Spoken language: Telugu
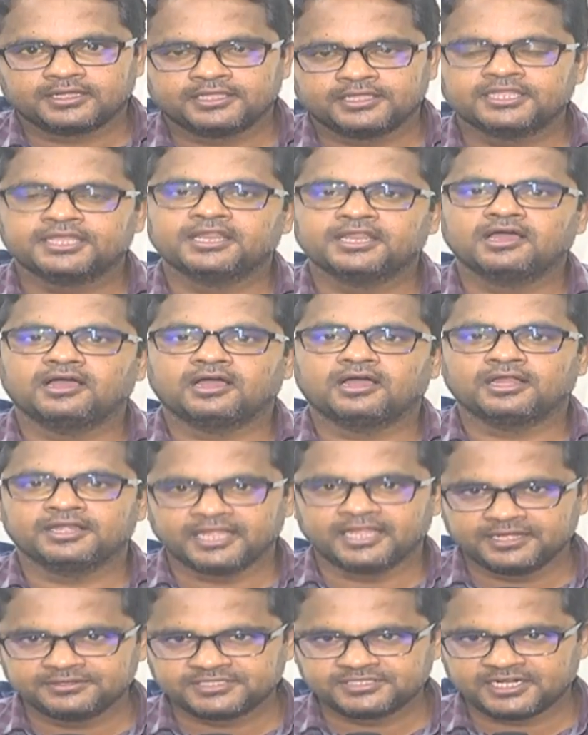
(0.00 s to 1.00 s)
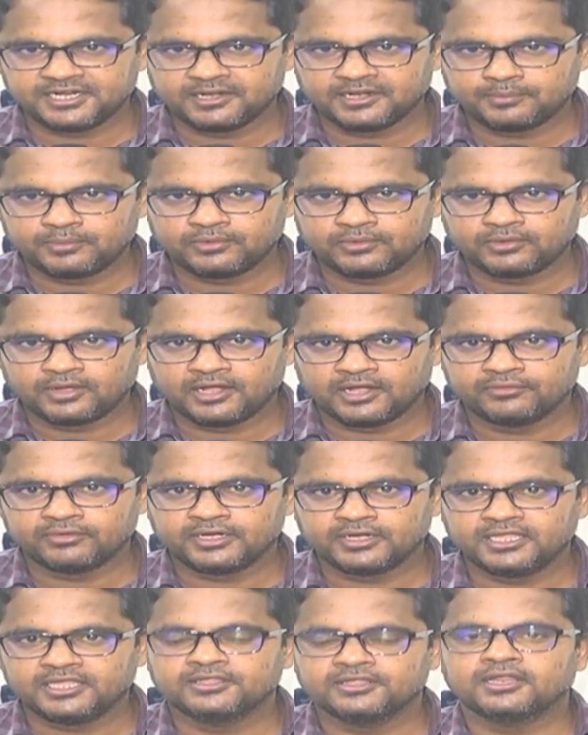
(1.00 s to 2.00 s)
ఏదైనా అన్యాయం జరిగినప్పుడు
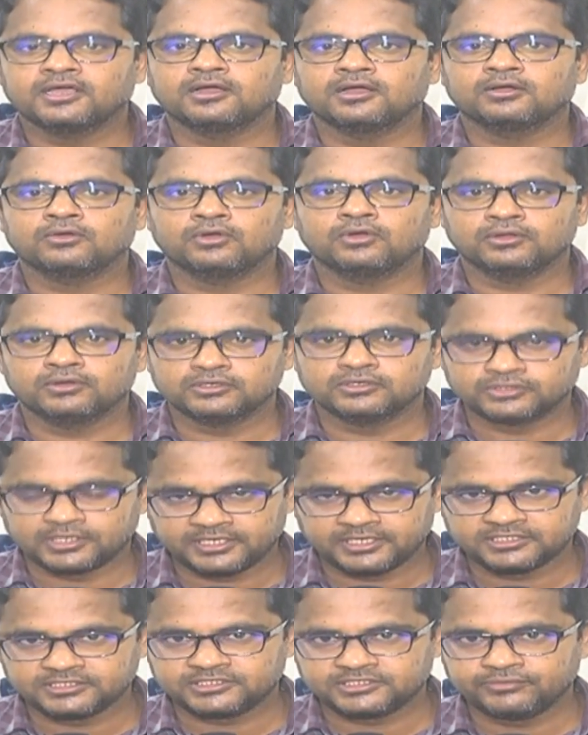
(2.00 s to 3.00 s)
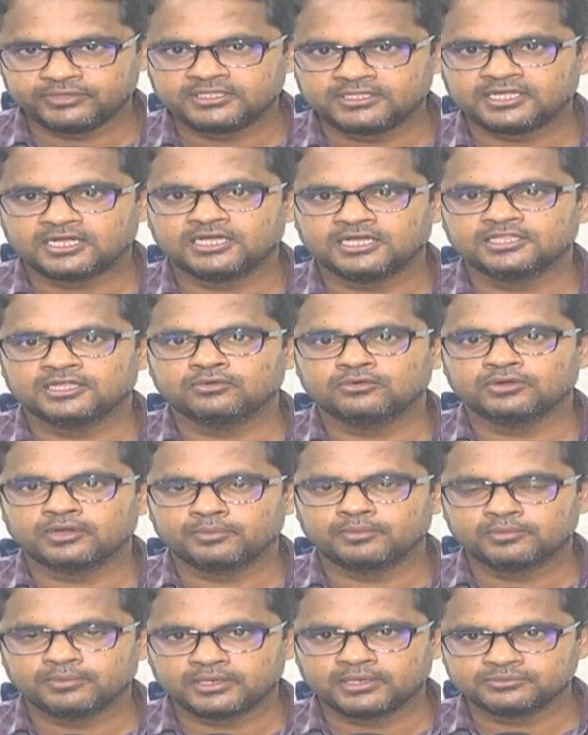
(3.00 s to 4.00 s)
కానివ్వండి ఏదైనా గొడవలు అంటే సివిల్ తగాదాలు
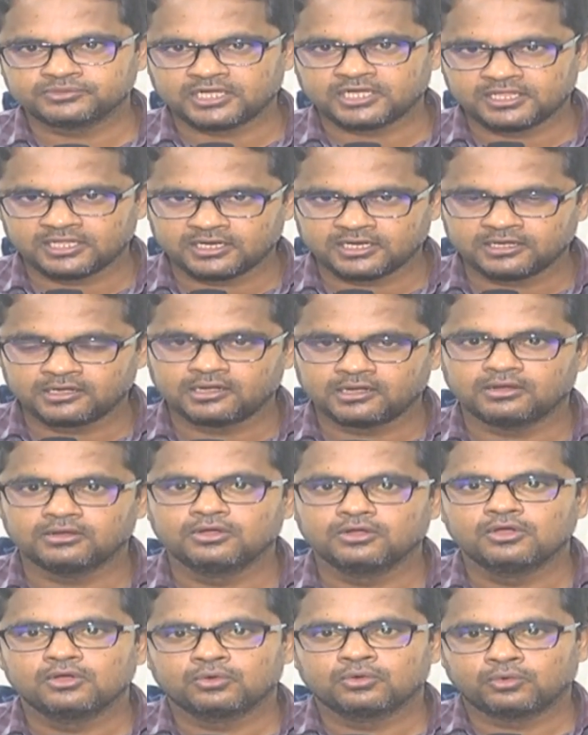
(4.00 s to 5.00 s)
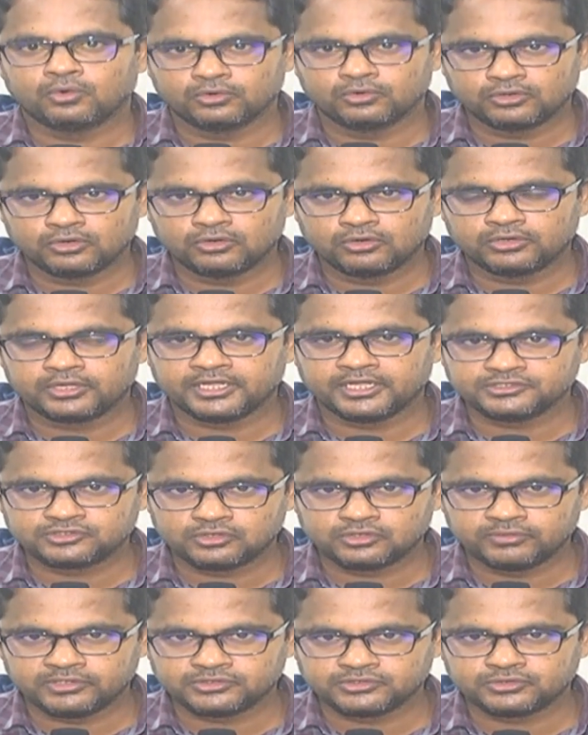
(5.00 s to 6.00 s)
ఉన్నప్పుడు మనం సాధారణంగా కోర్టుల్లో
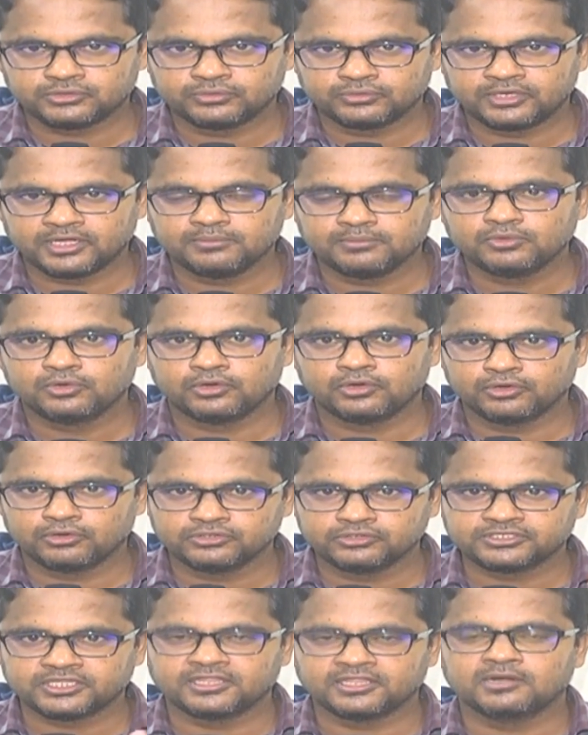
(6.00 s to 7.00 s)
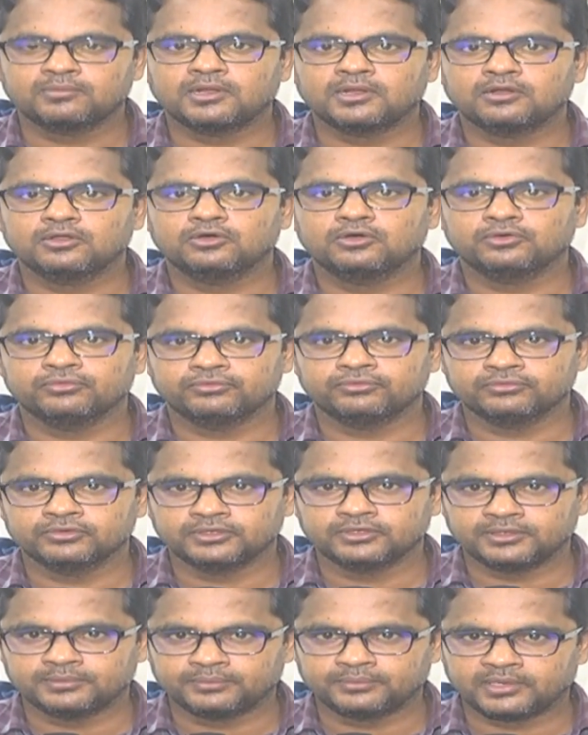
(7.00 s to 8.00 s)
కేసులు వేస్తూ ఉంటాం కొన్ని కొన్ని సందర్భాల్లో
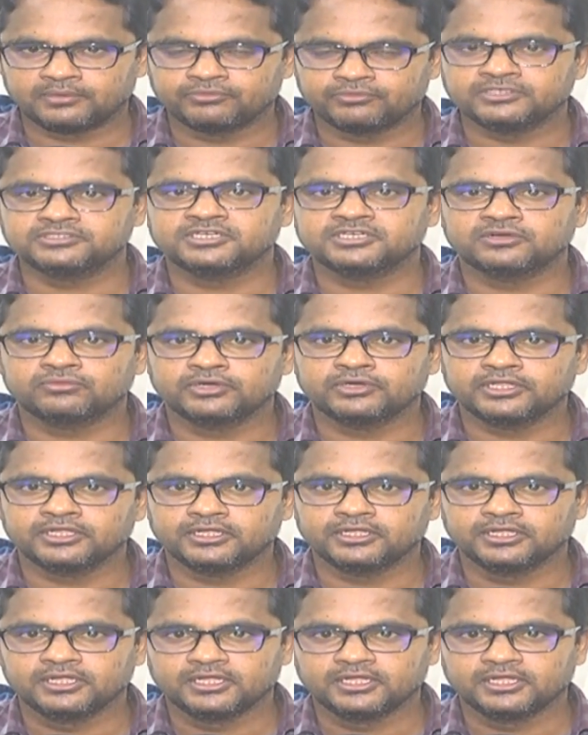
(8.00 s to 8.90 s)
మనం వేసినటువంటి